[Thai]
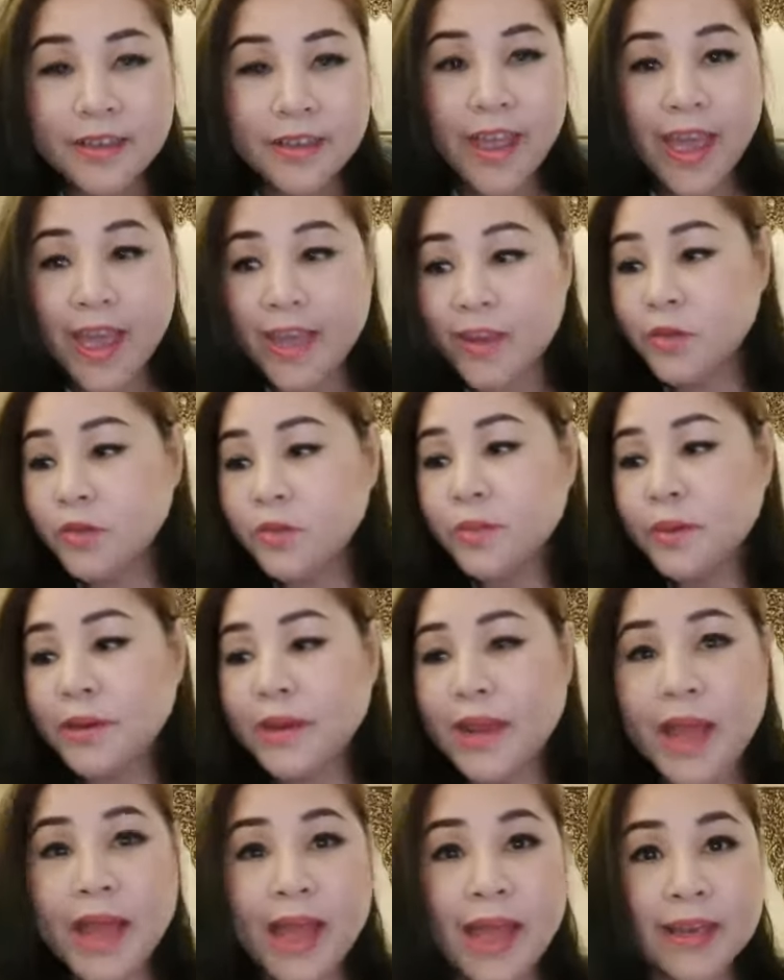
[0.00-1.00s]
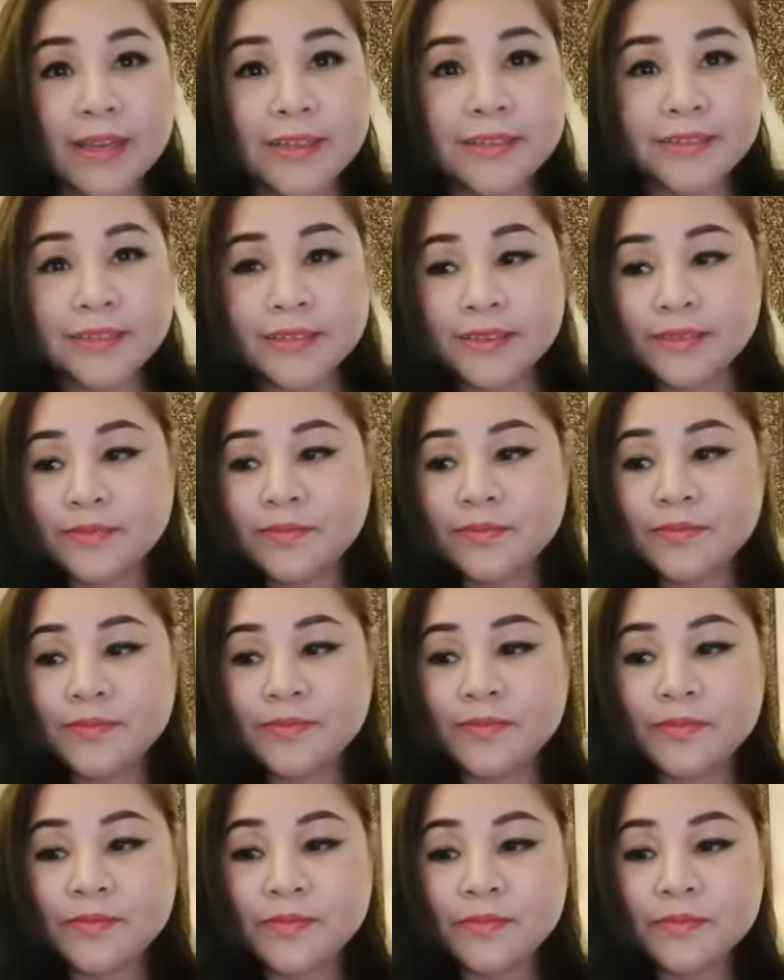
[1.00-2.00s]
แก้ทุกปัญหาเลย
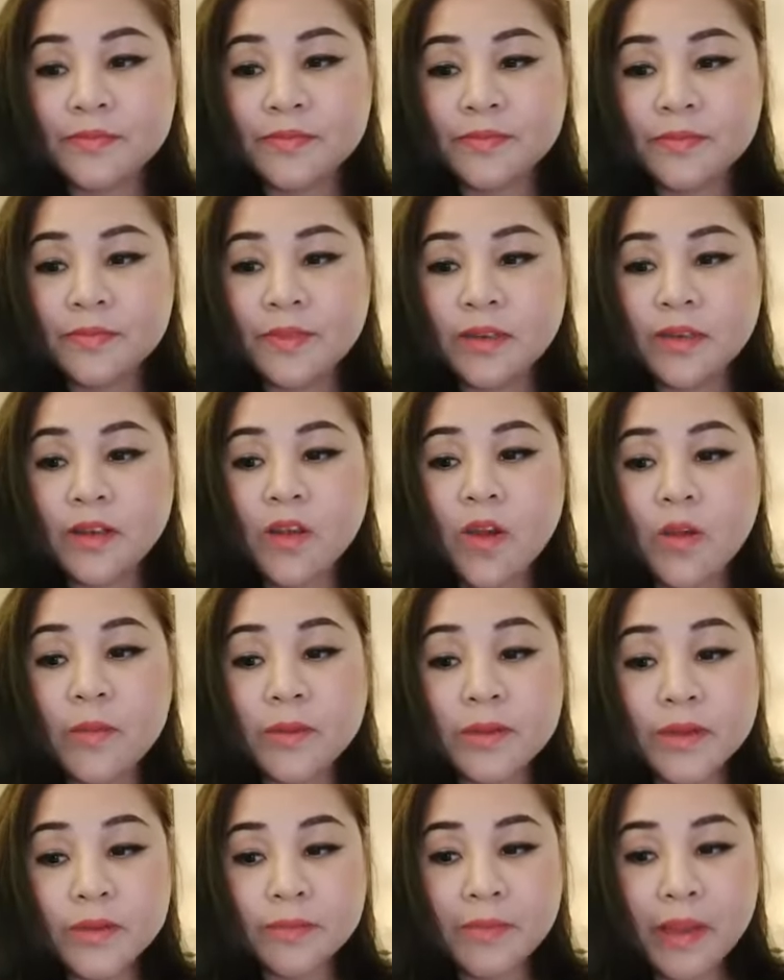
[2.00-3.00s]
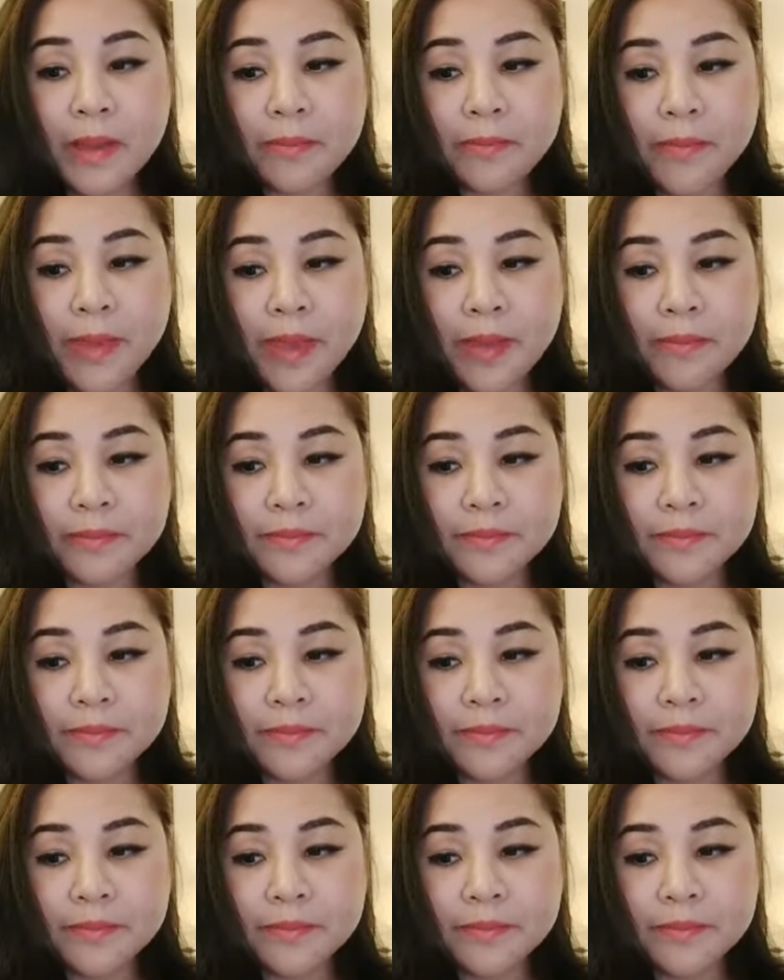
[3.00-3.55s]
รอเพื่อนมาแป๊บ